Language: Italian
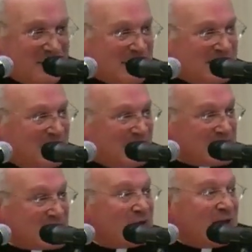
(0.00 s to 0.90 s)

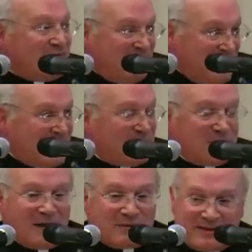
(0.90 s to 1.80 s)
beatificazione vedo
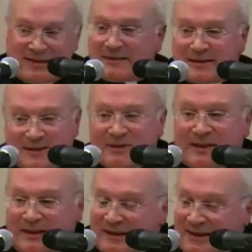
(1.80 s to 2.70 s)
che è un'esaltazione
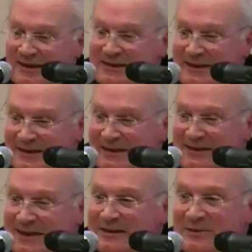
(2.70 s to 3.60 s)
della Chiesa, la
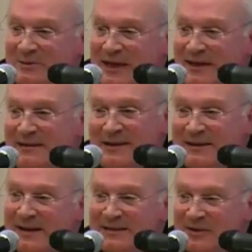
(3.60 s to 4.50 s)
Chiesa di Uganda è
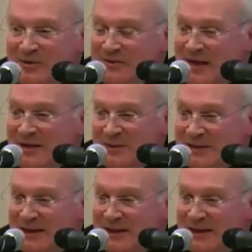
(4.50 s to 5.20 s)
nata sul sangue dei